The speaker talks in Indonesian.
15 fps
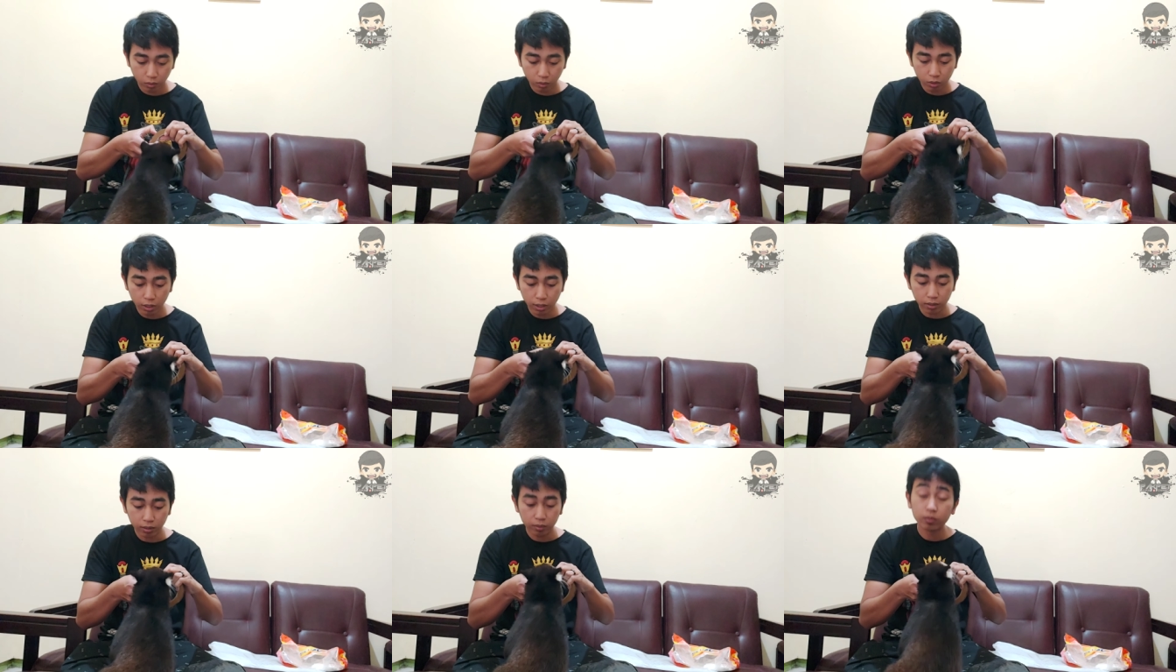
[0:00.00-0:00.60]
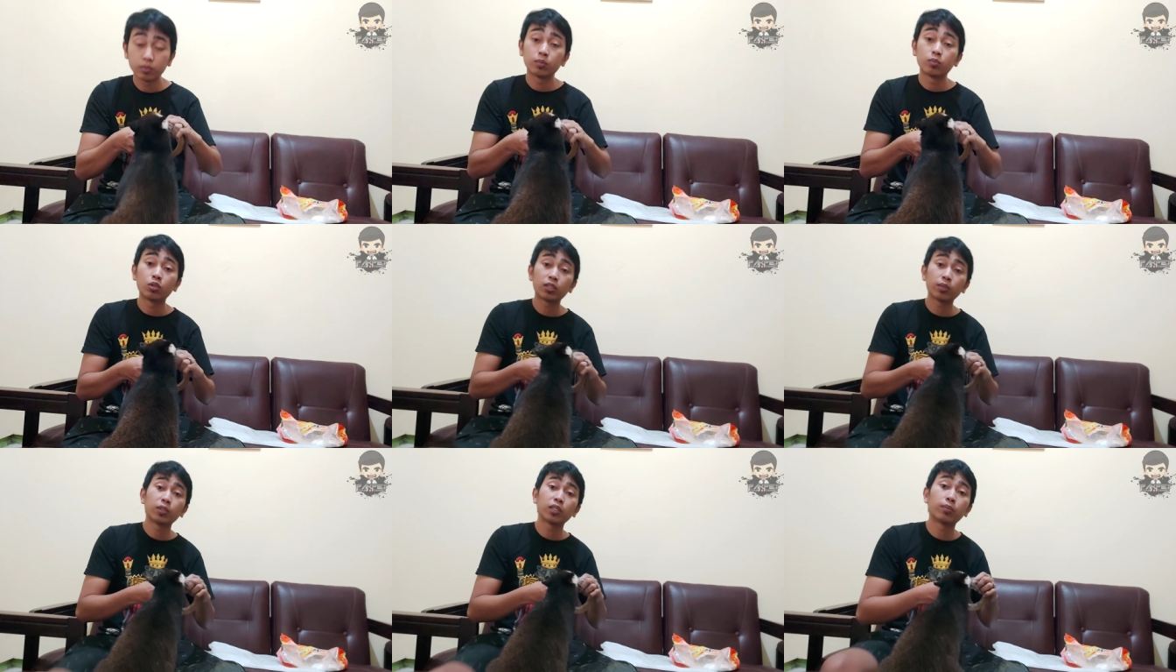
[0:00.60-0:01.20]
oh iya
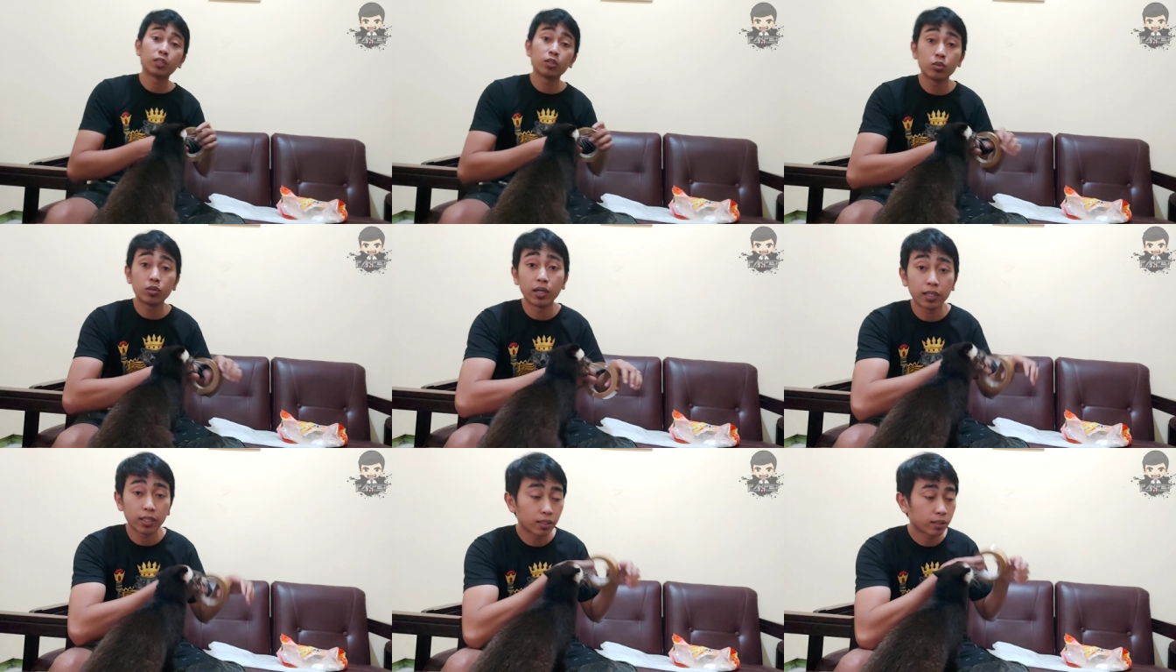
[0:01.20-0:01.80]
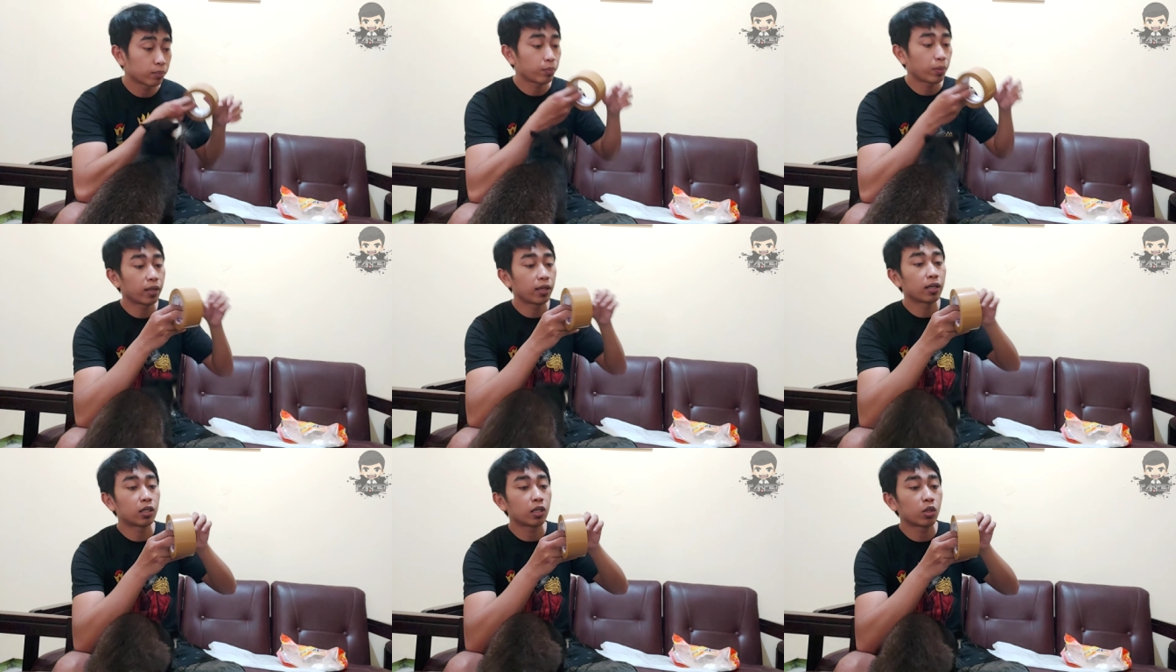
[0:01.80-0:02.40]
buat teman-teman juga yang
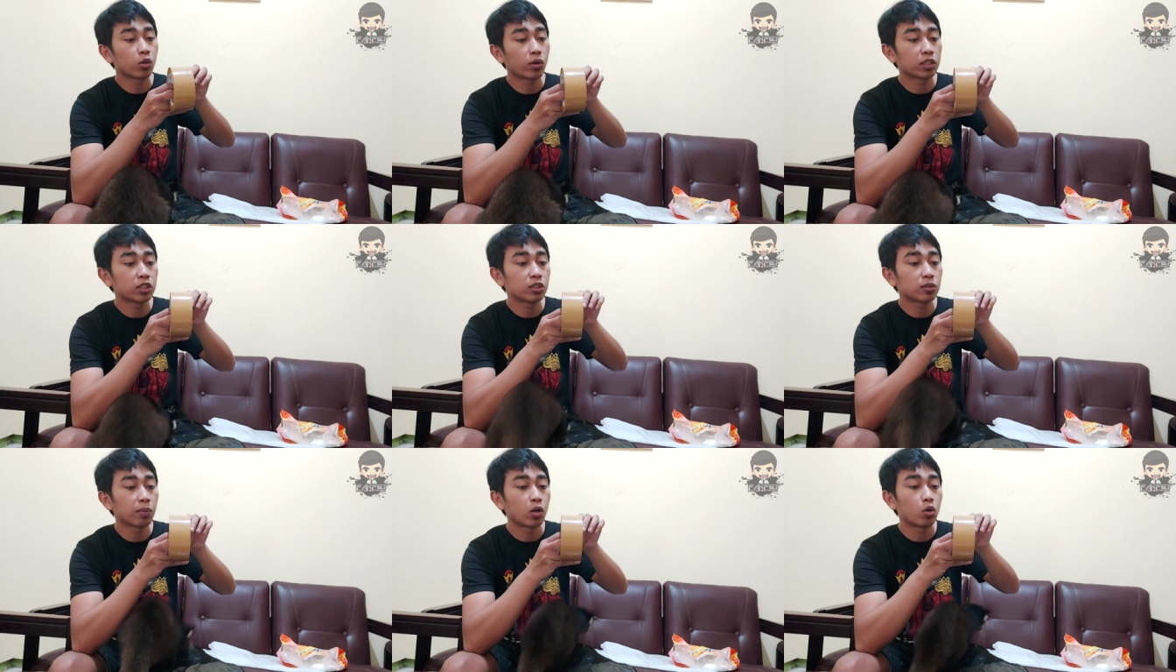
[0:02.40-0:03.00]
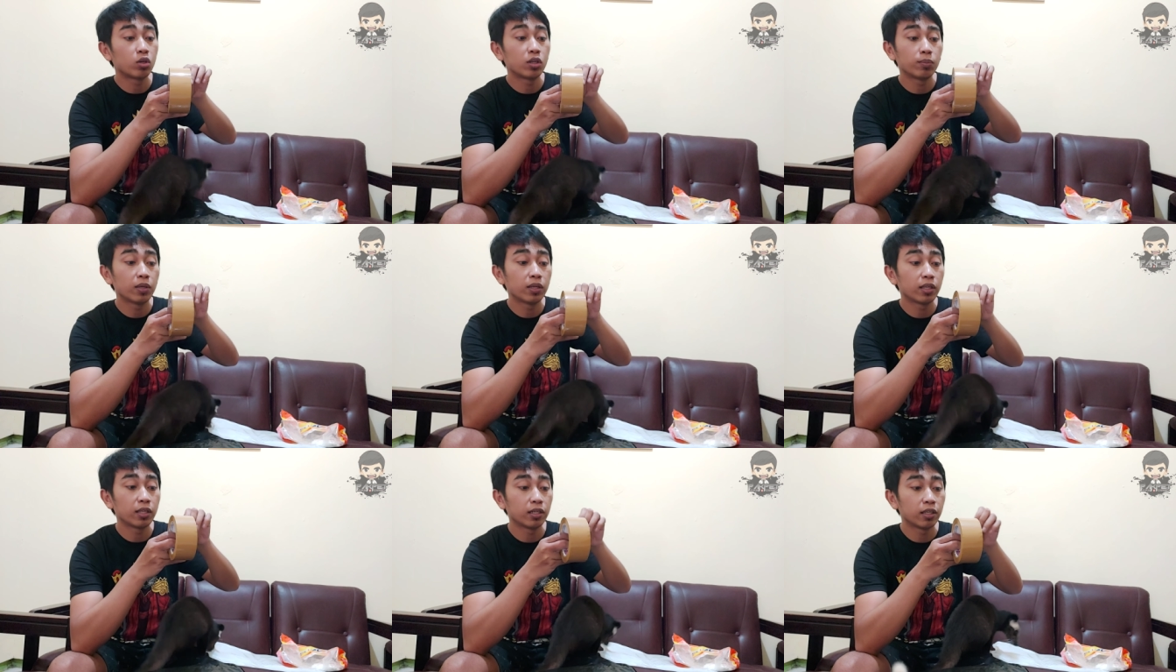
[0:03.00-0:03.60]
pengen request mau
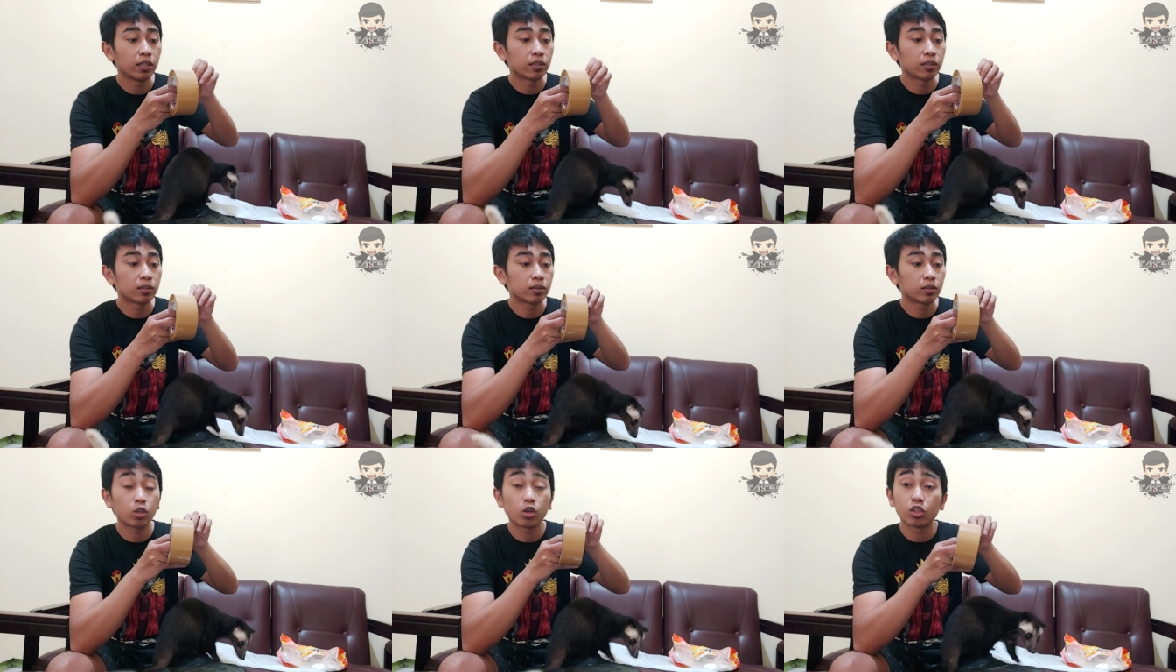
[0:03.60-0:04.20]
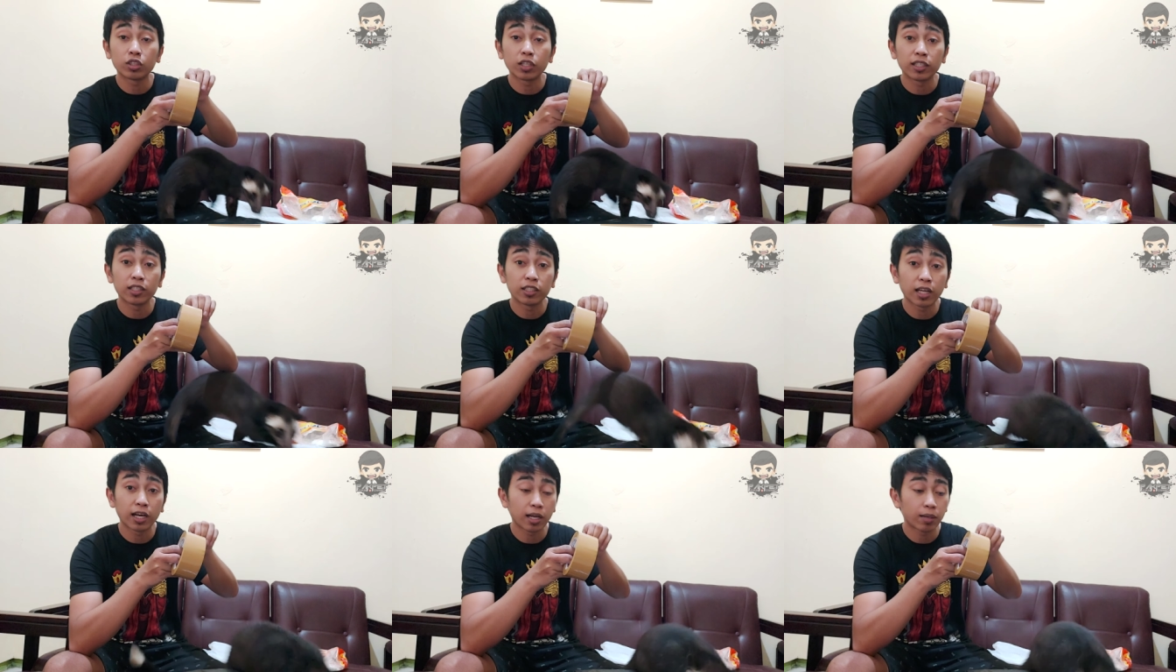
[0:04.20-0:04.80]
dibikinin konten
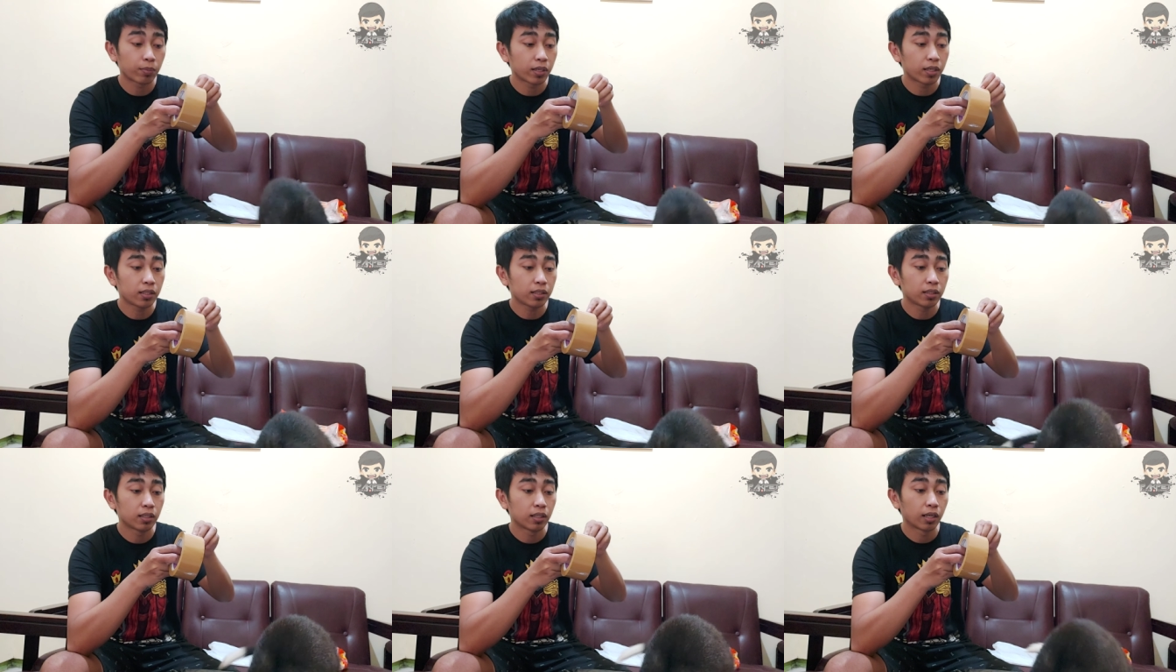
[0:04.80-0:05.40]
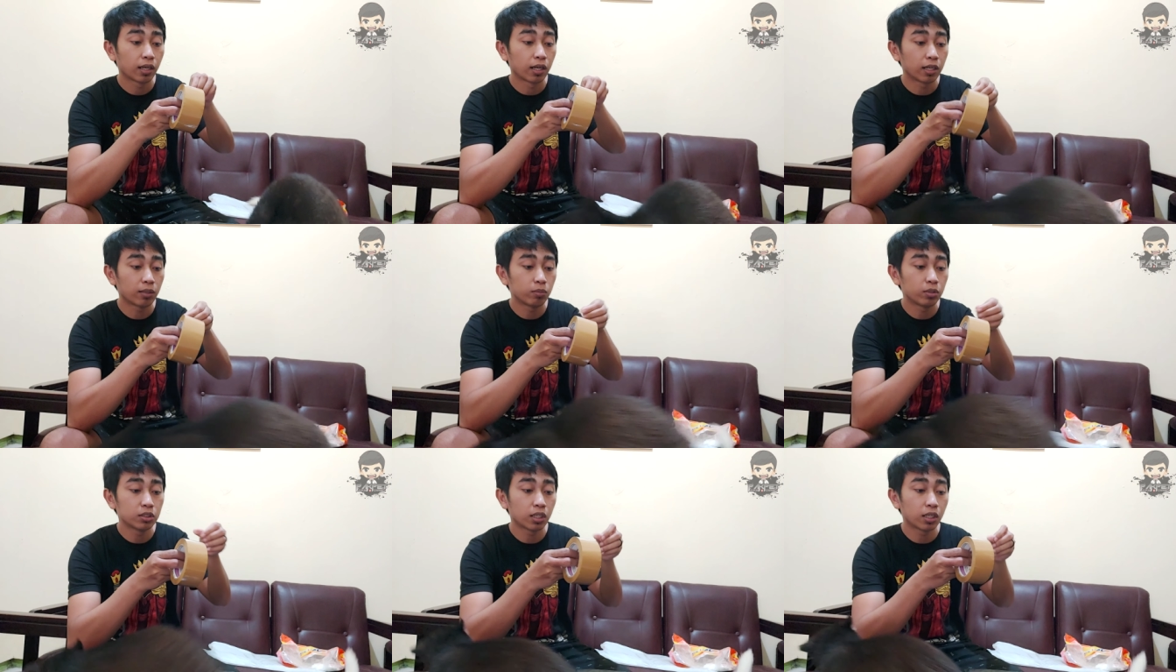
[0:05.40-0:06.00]
tentang apa
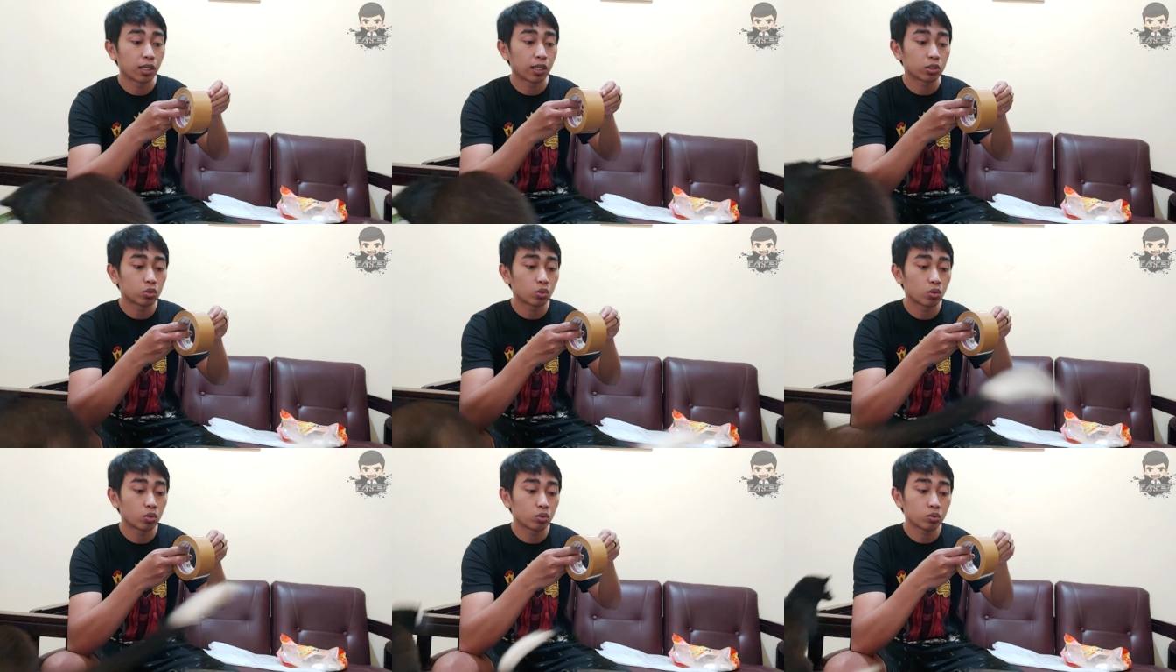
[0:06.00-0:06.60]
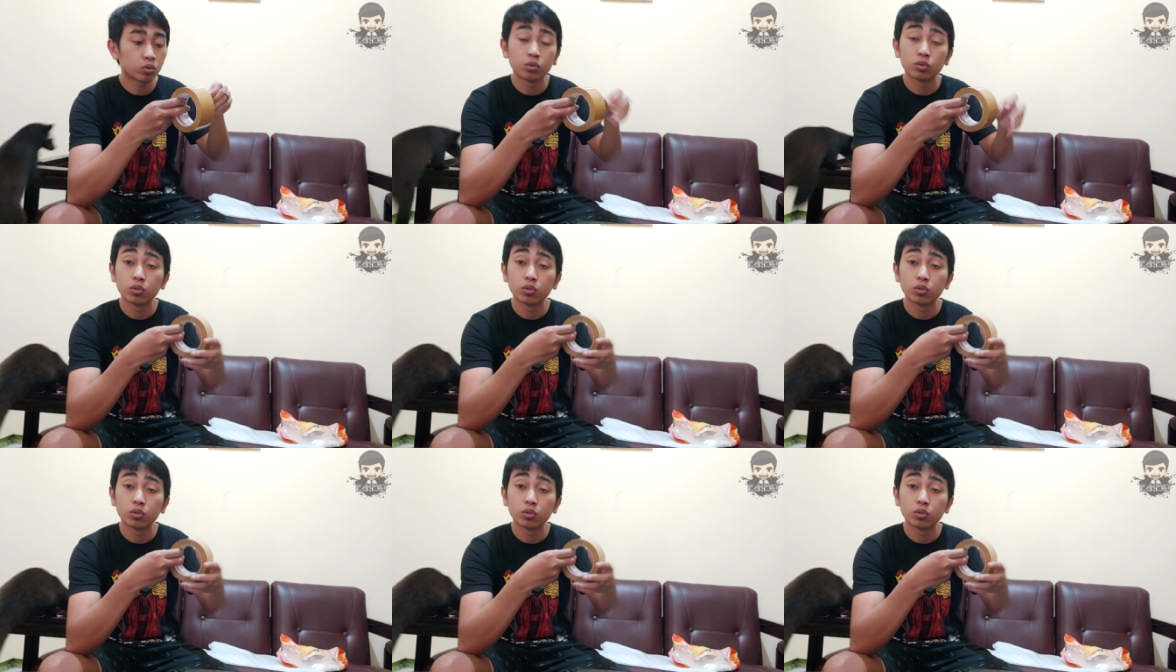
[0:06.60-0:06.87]
kalian bisa langsung